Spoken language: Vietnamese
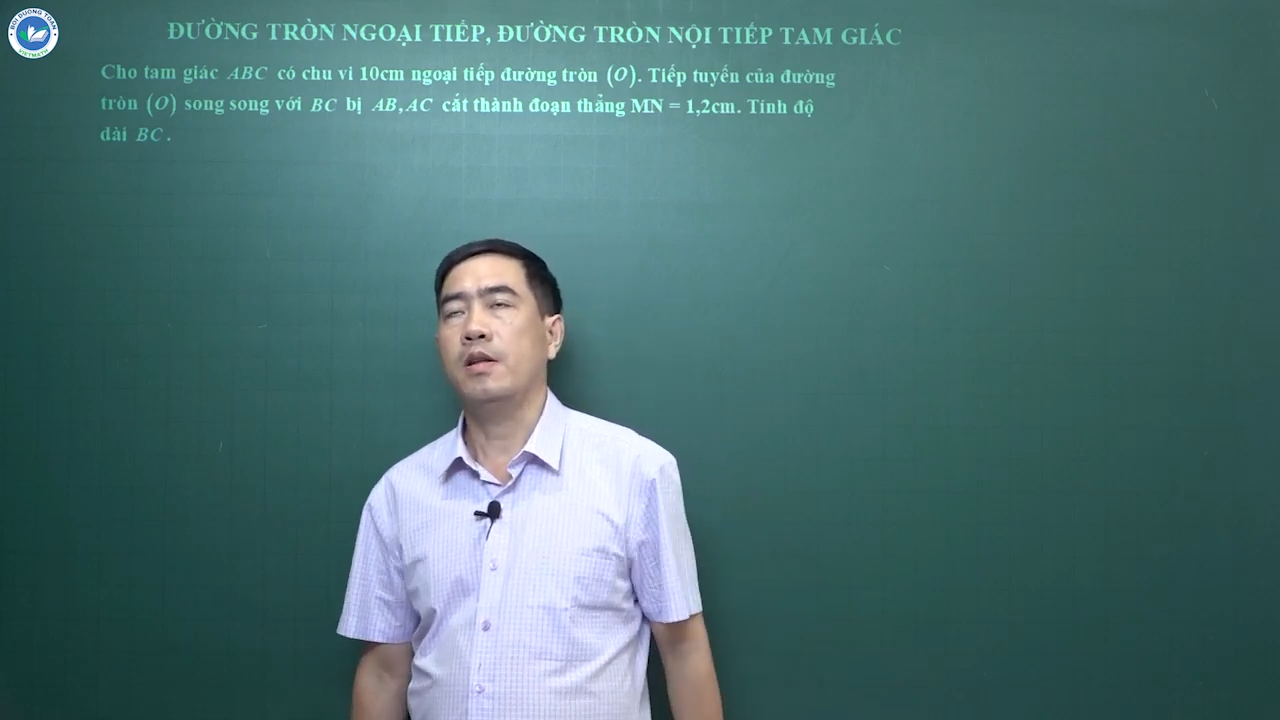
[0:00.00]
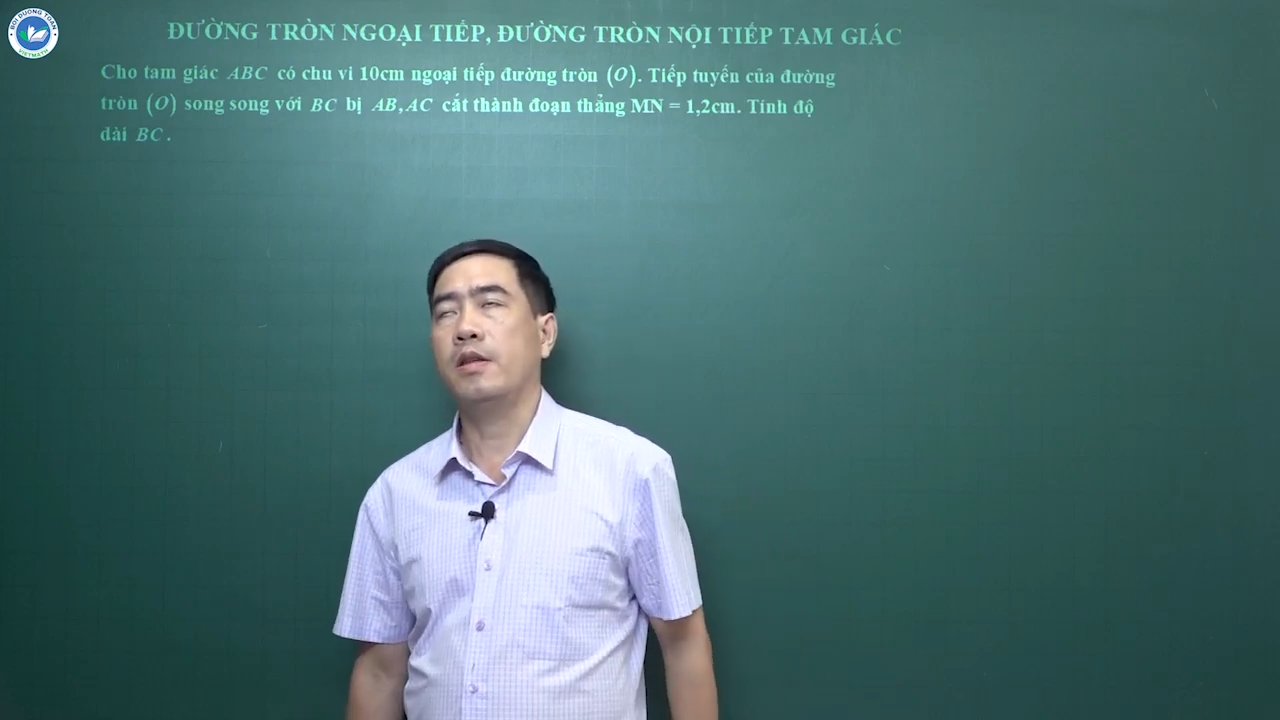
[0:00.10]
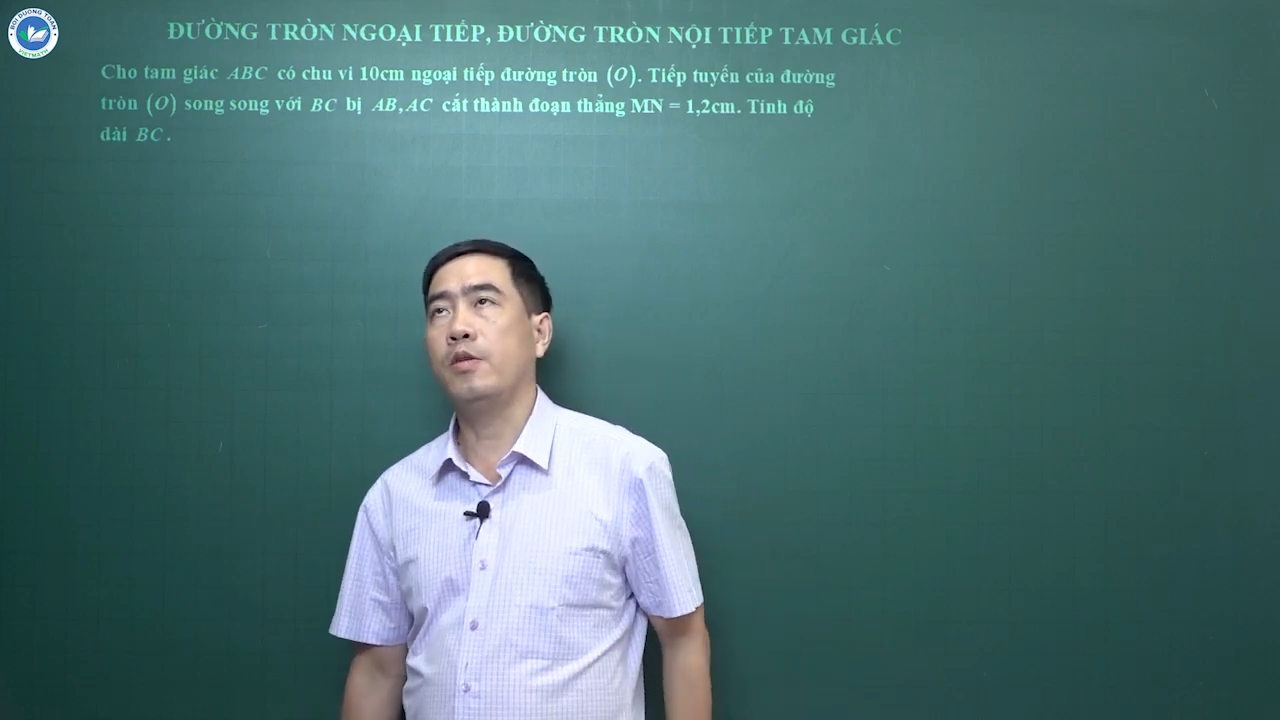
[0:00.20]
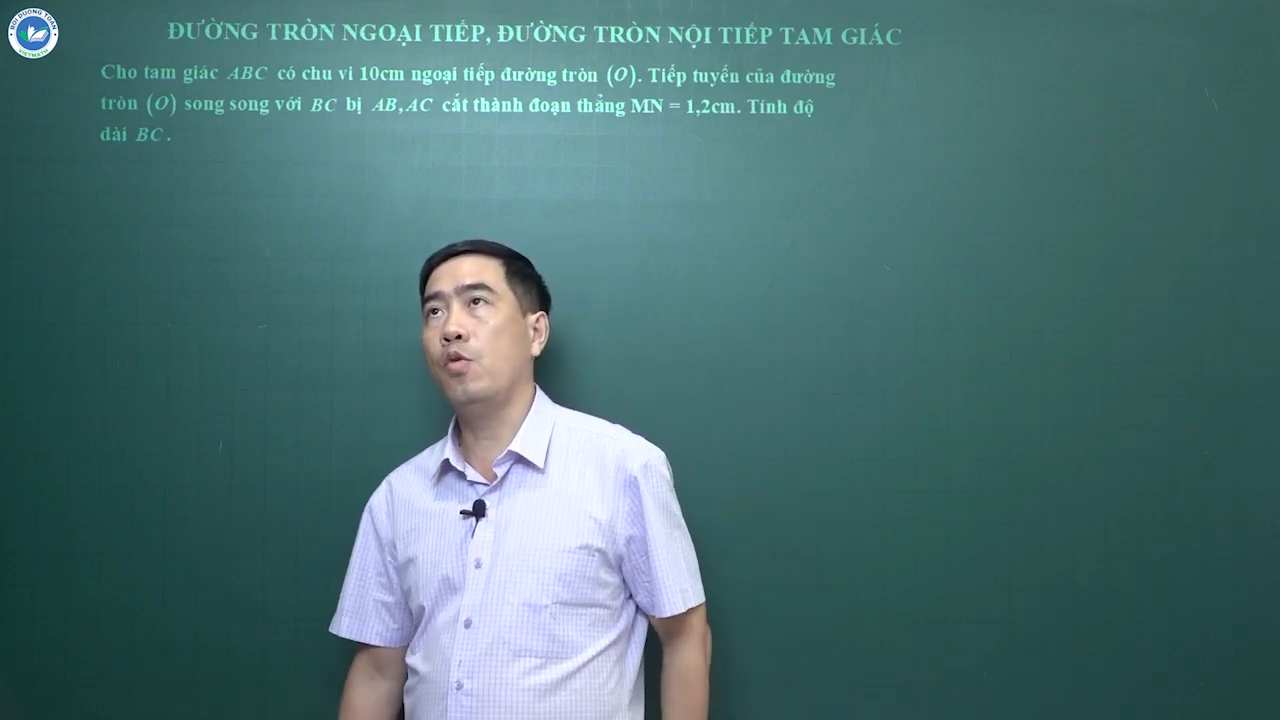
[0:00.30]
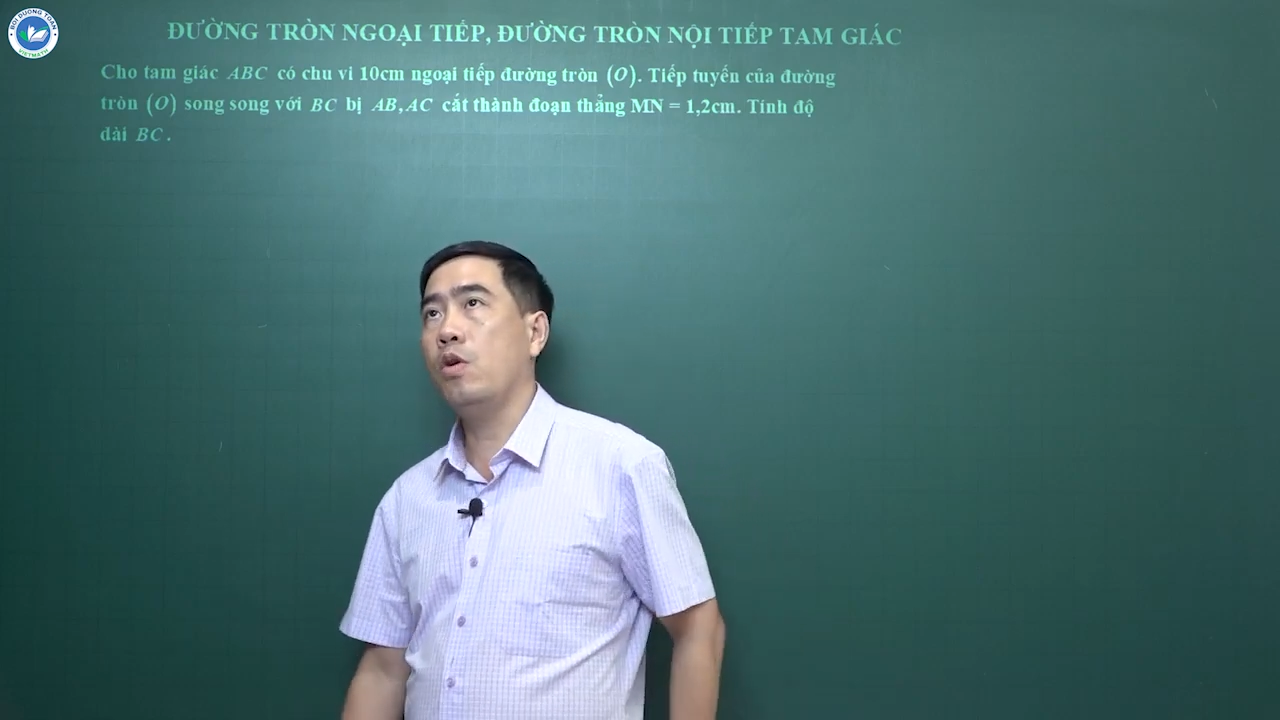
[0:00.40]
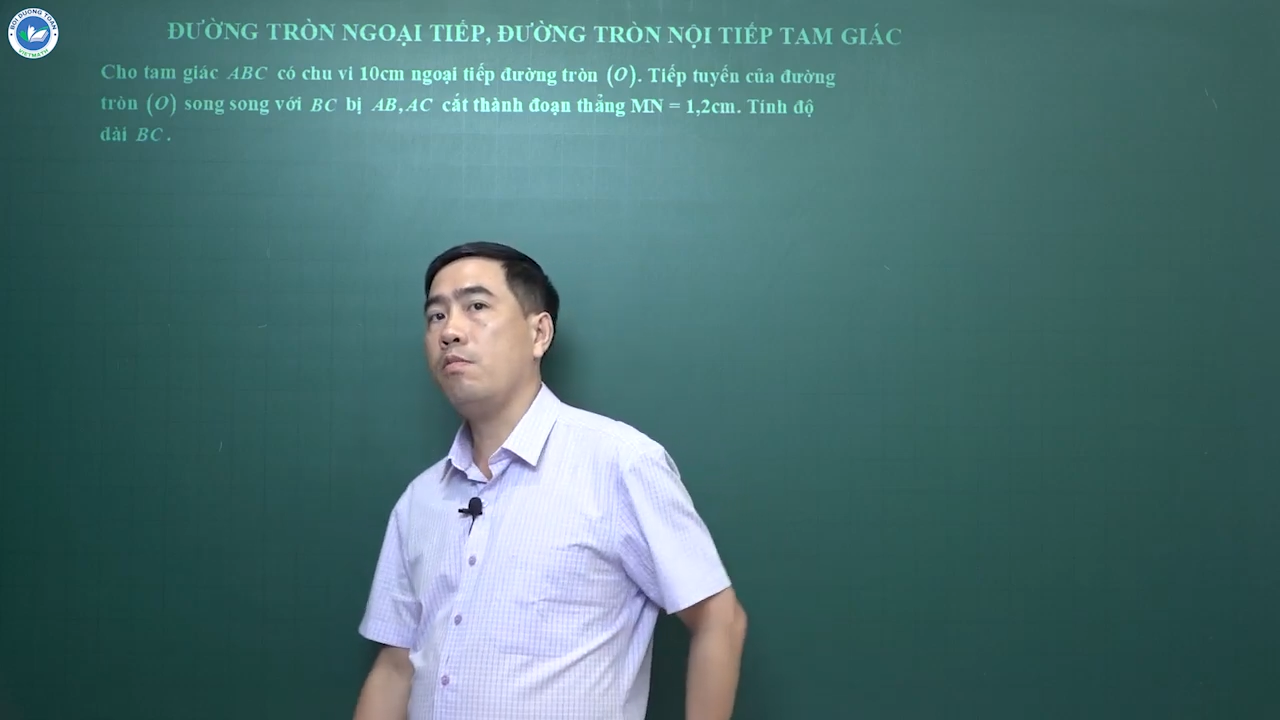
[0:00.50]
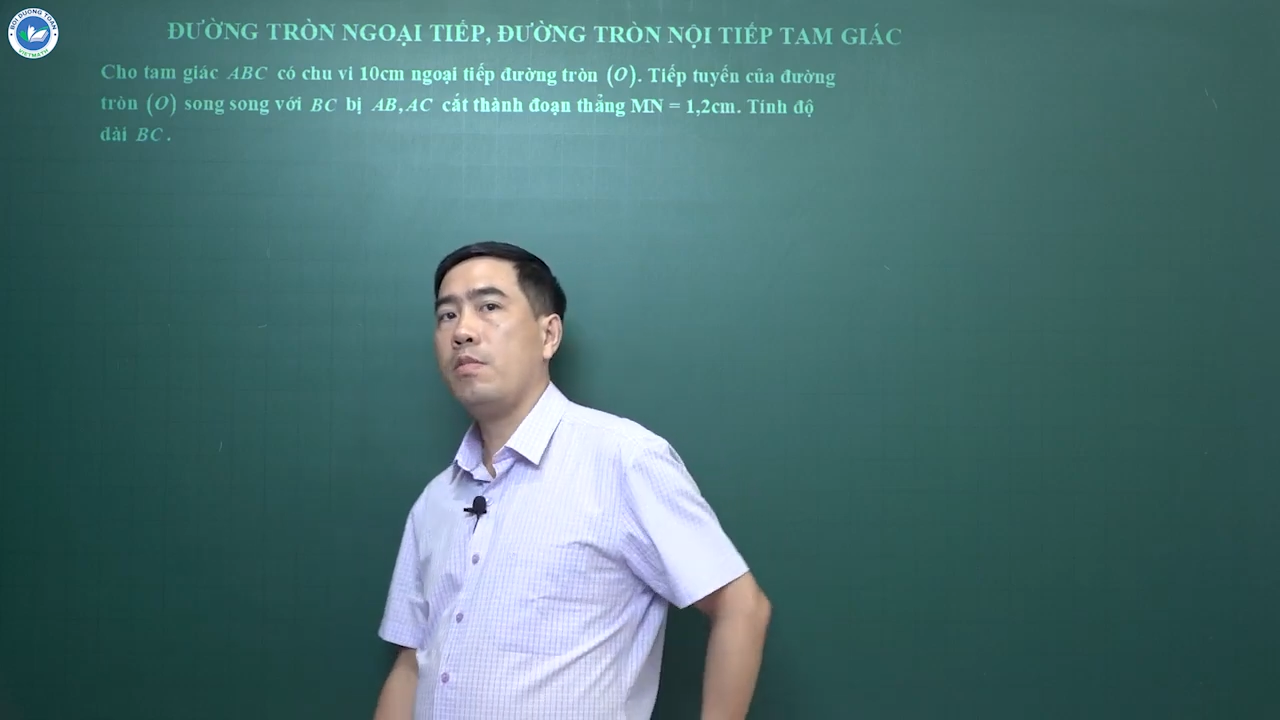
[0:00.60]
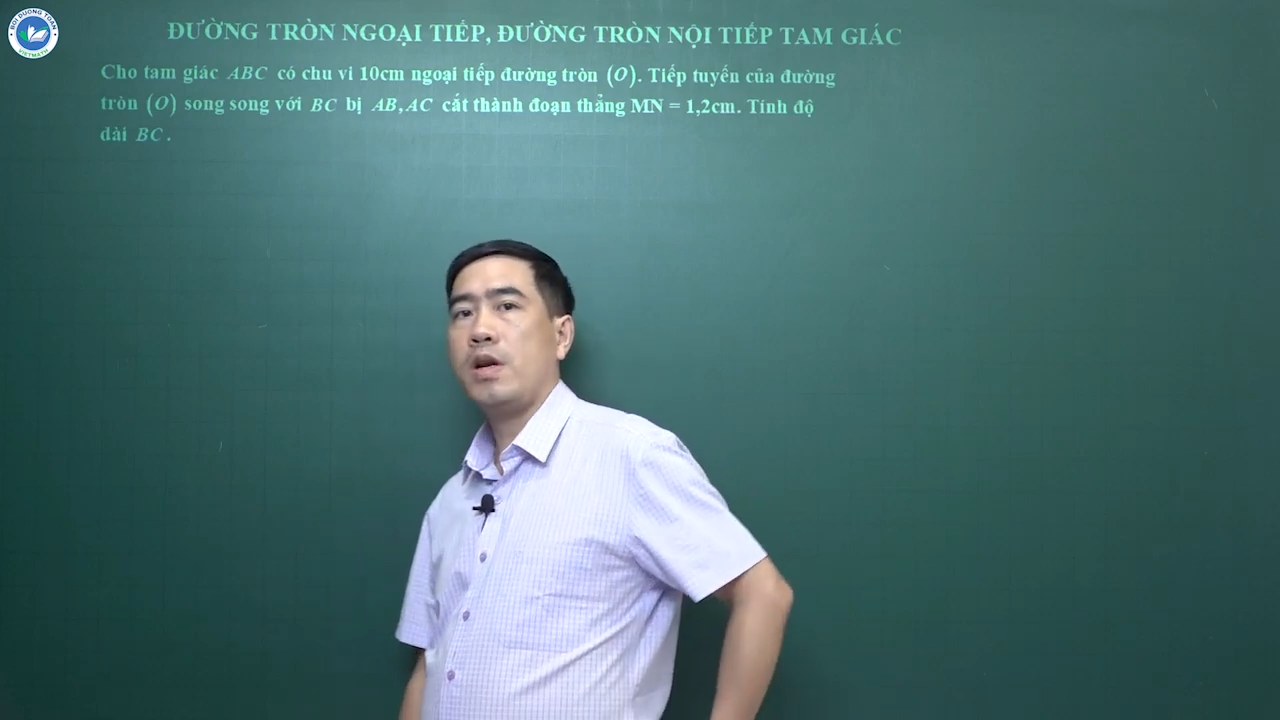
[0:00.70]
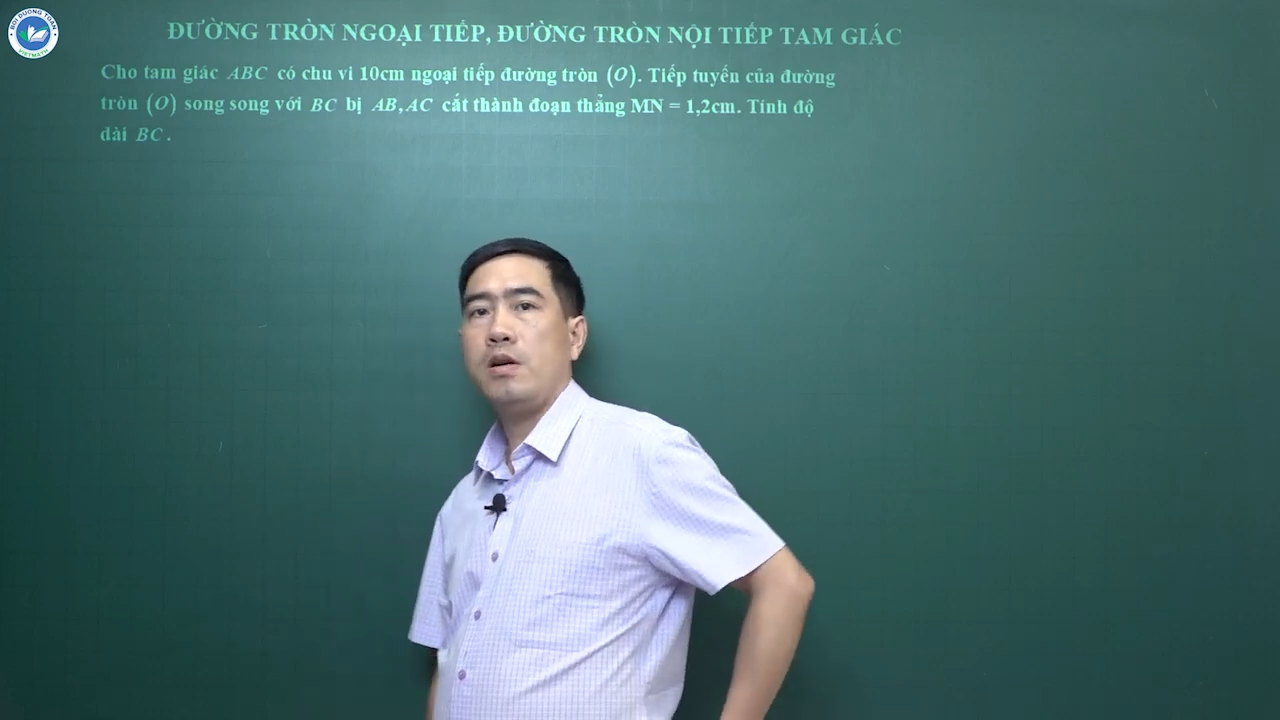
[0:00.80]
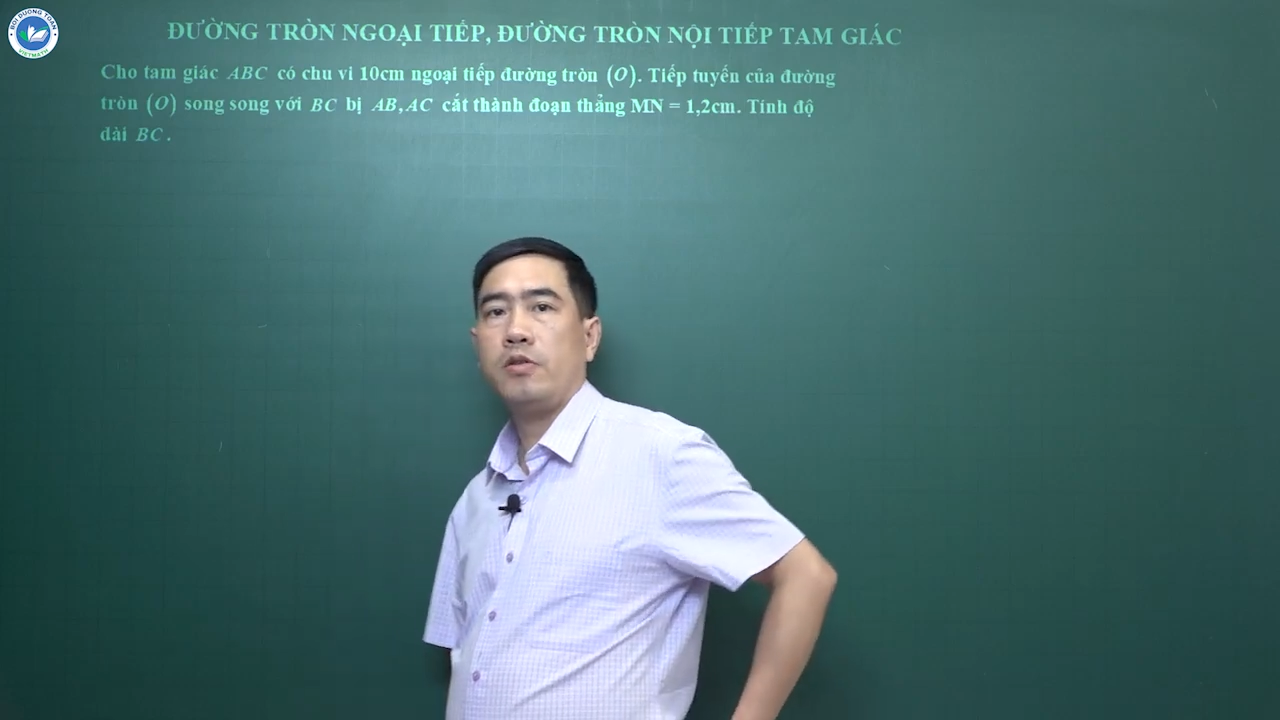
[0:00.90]
tình huống
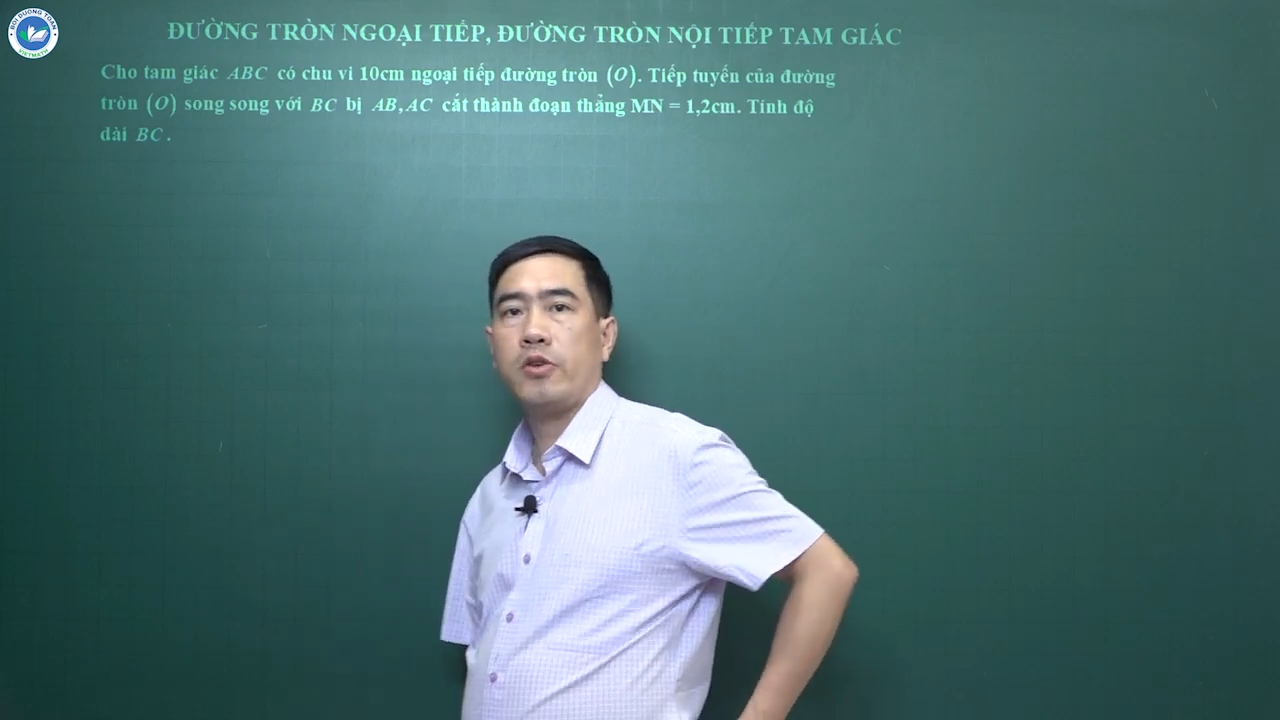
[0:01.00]
mà đường